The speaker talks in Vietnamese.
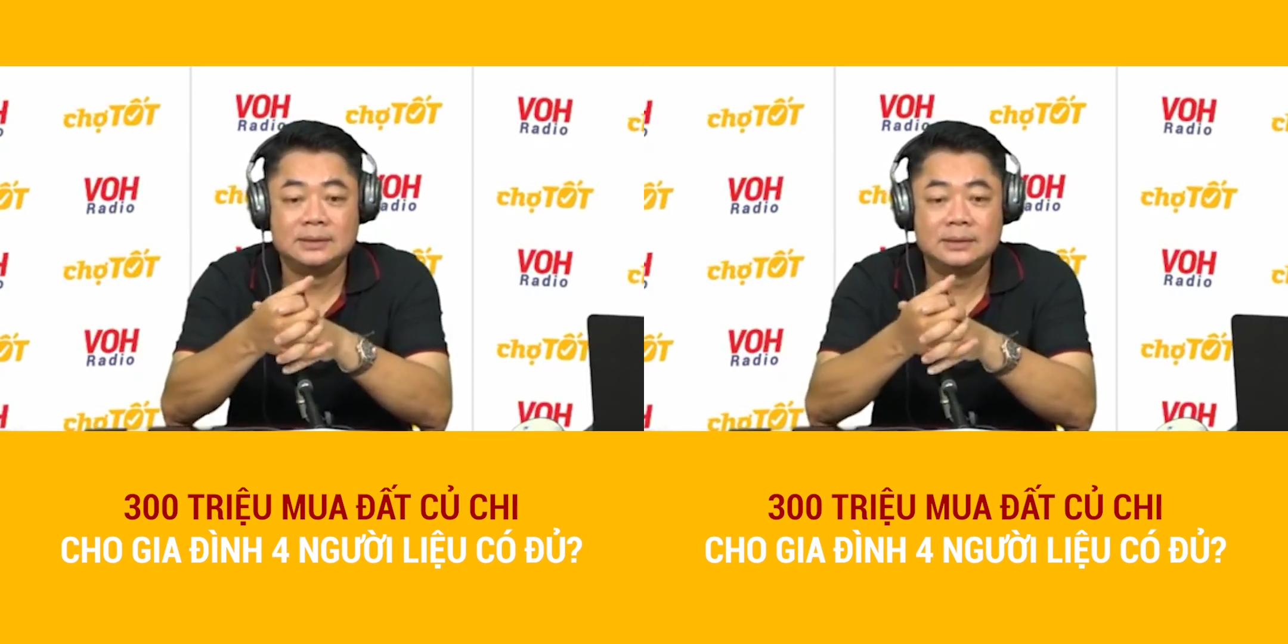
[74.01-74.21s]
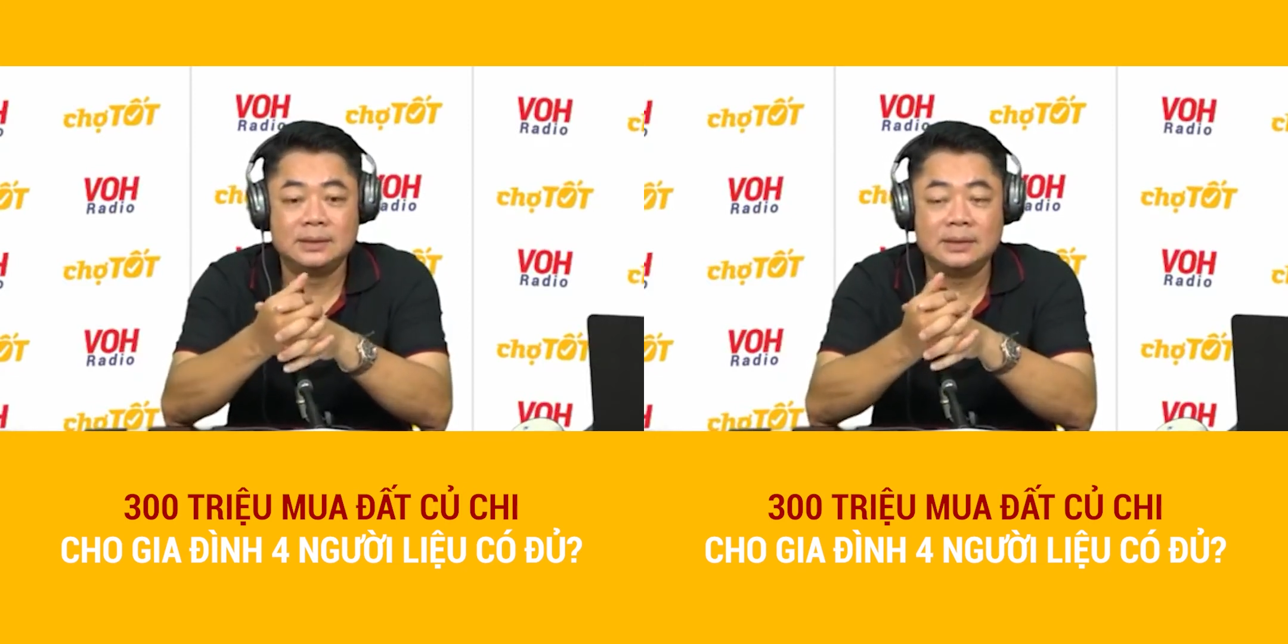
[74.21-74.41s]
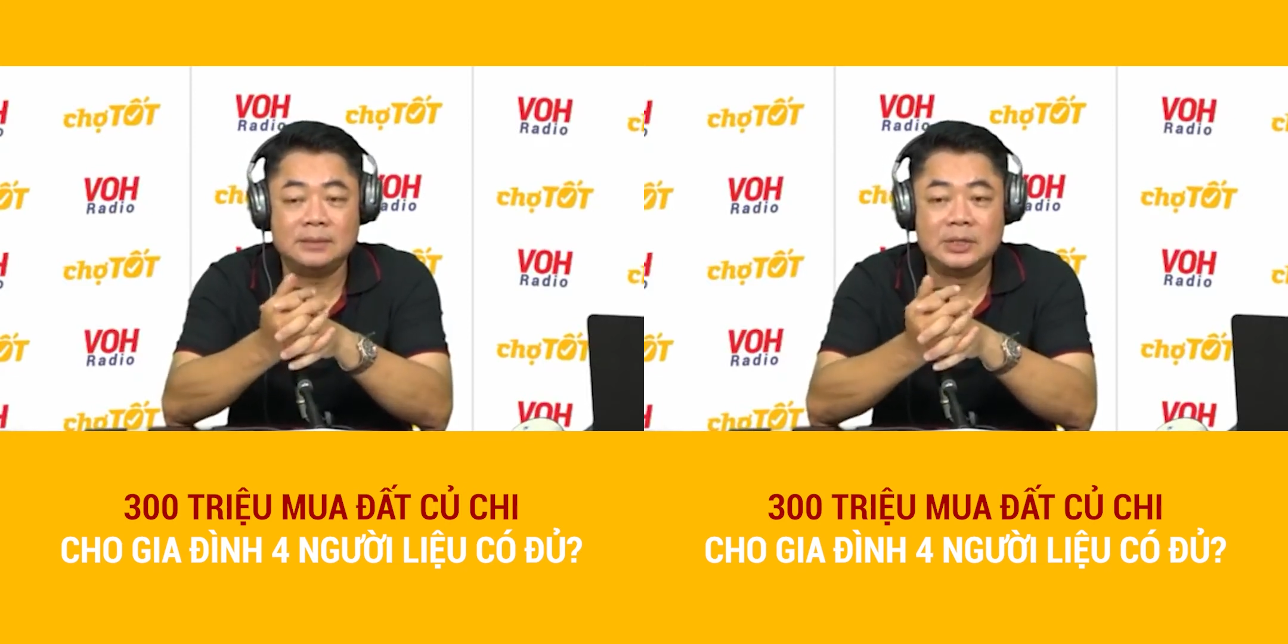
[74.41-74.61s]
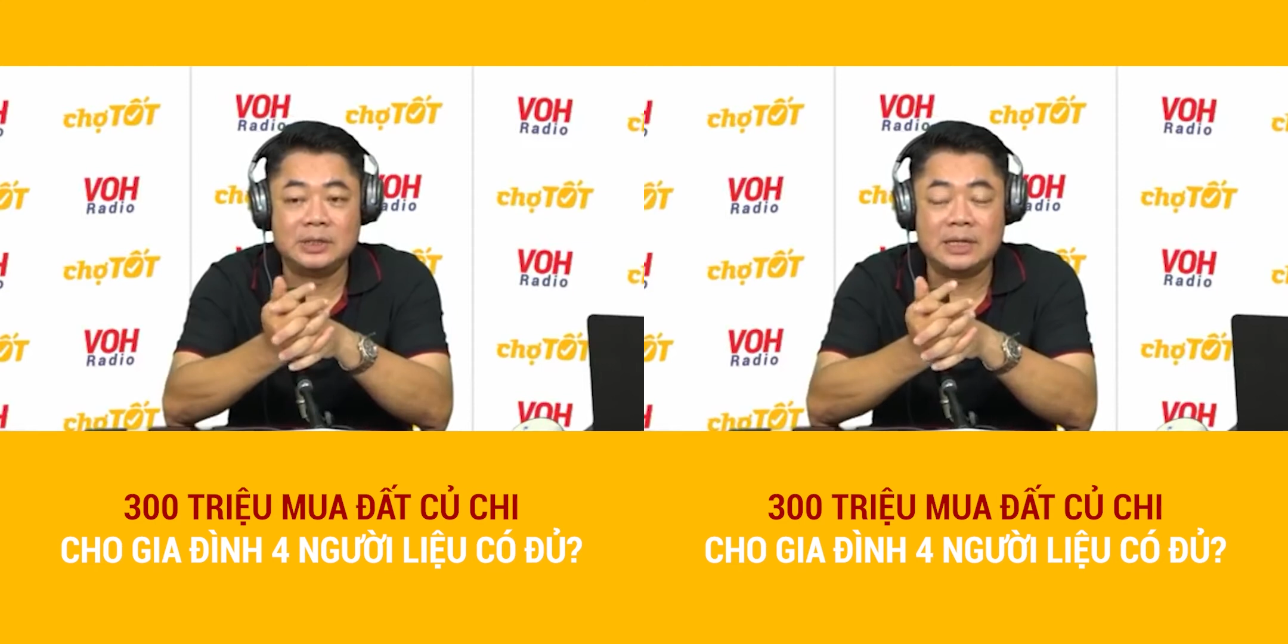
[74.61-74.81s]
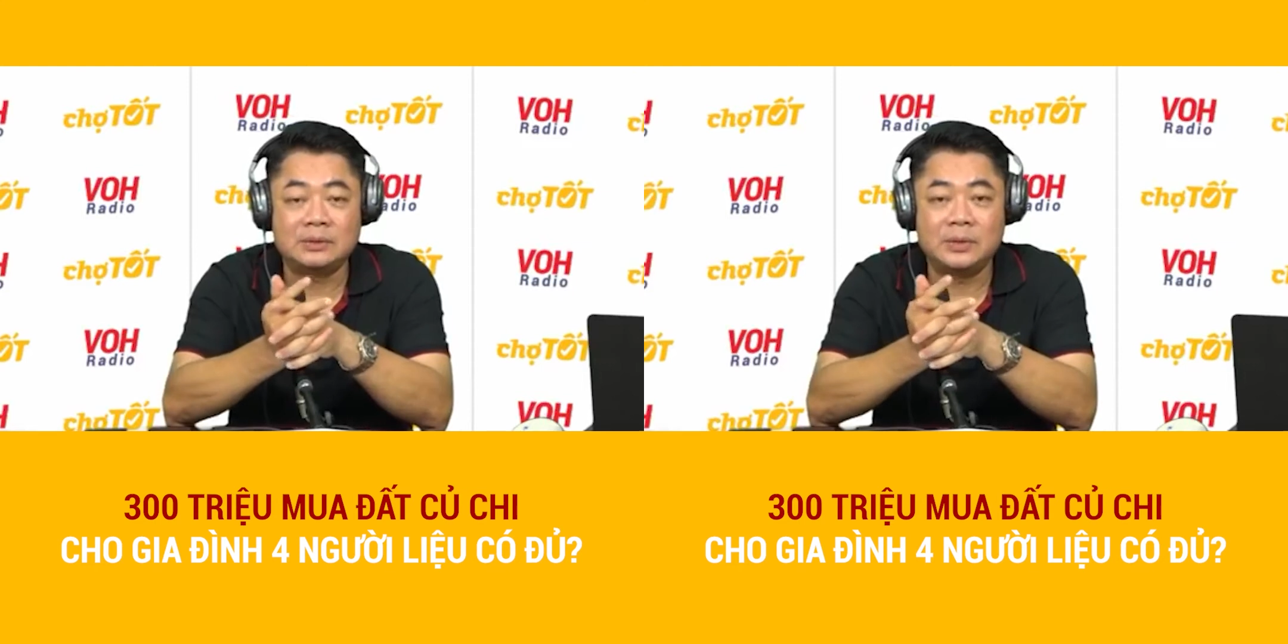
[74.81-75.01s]
Dạ. Thế thì bây
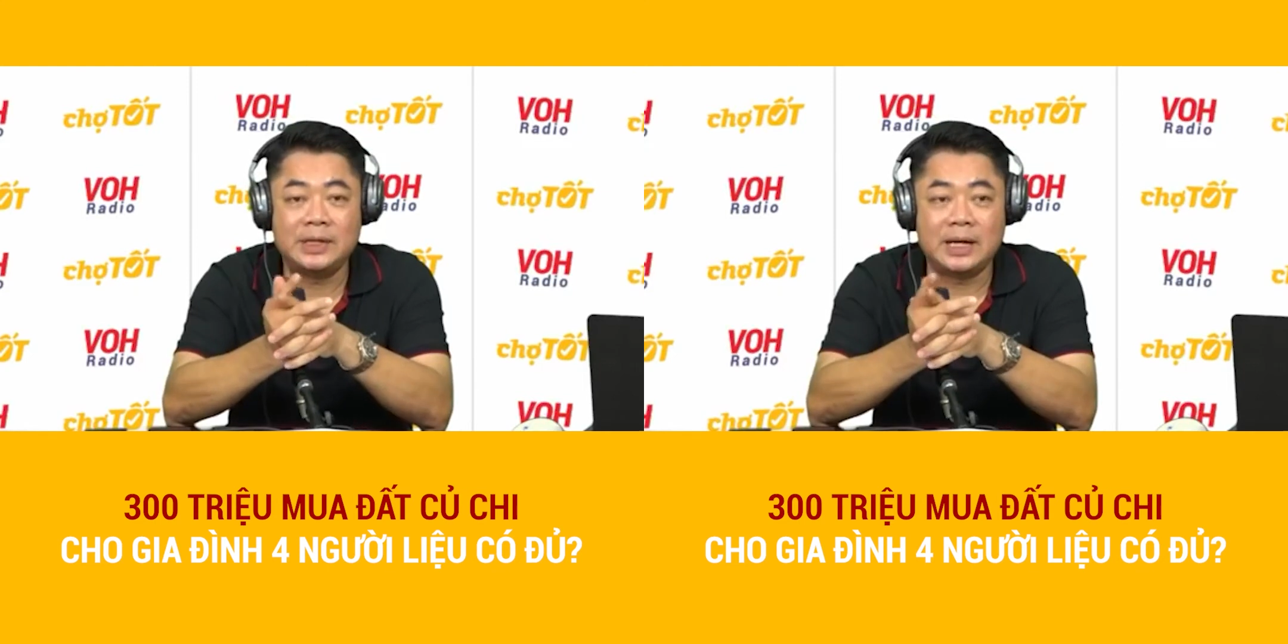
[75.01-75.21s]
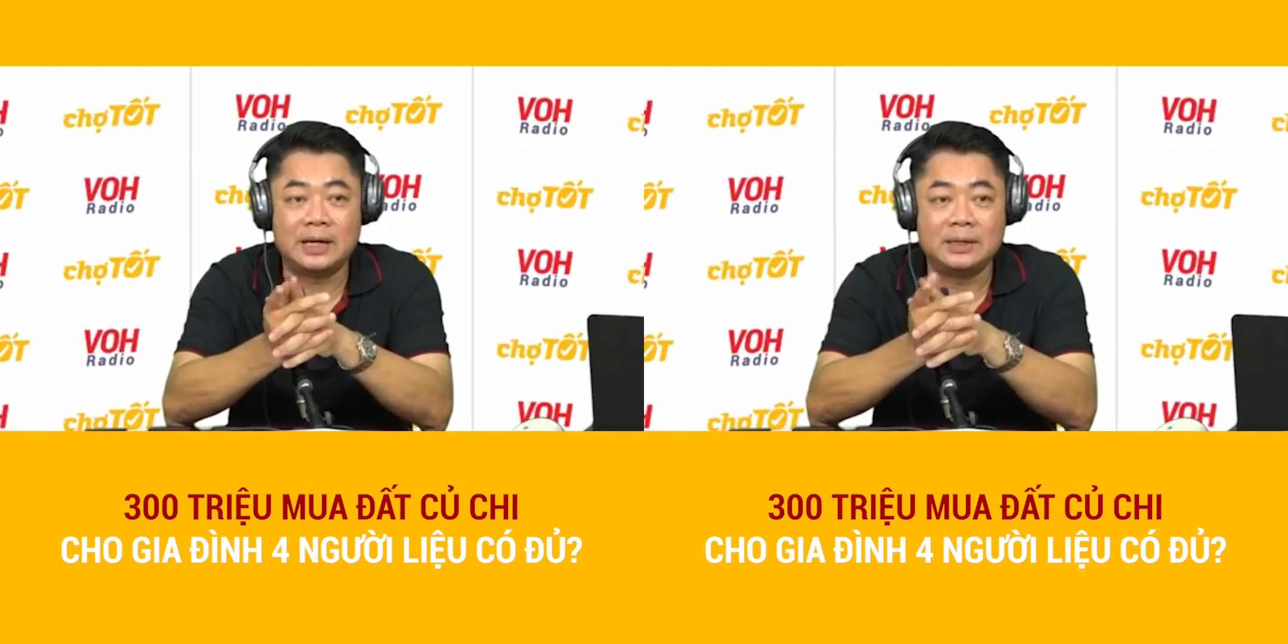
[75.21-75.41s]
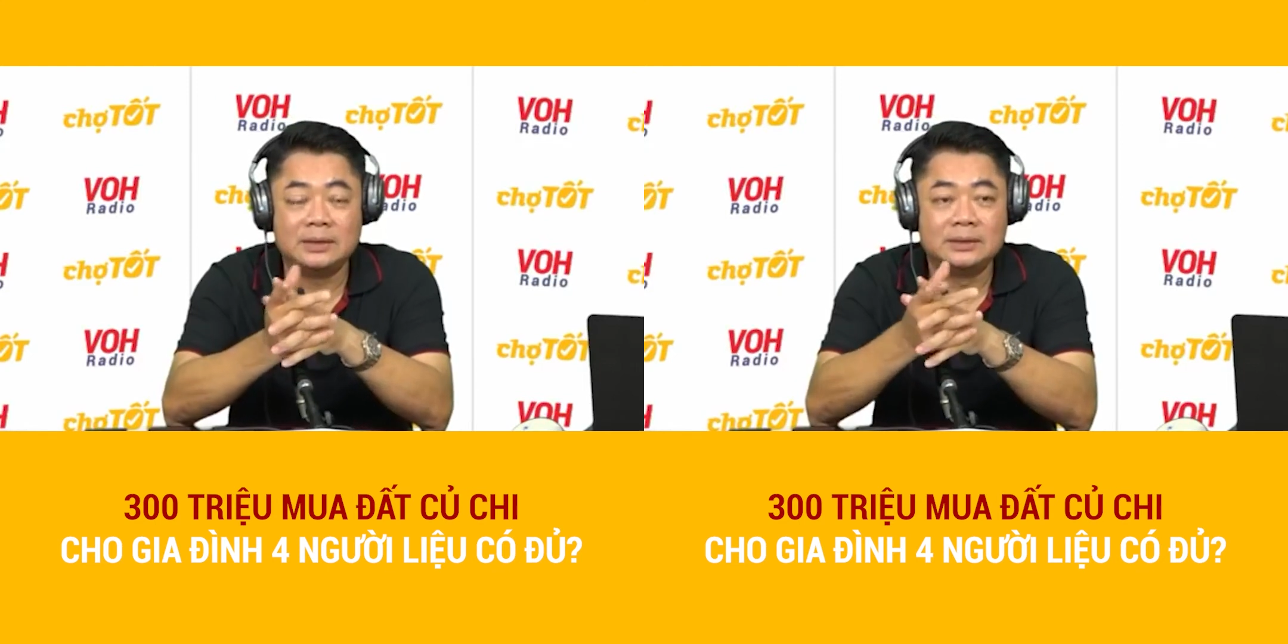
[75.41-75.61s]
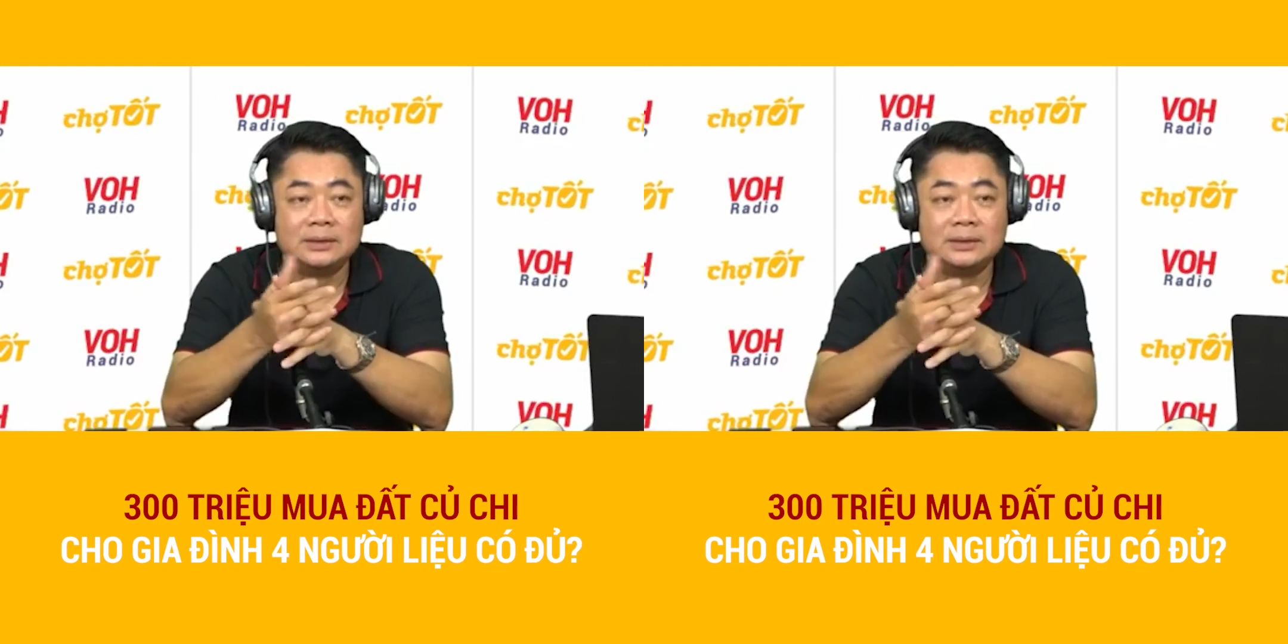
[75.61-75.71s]
giờ đang thuê nhà.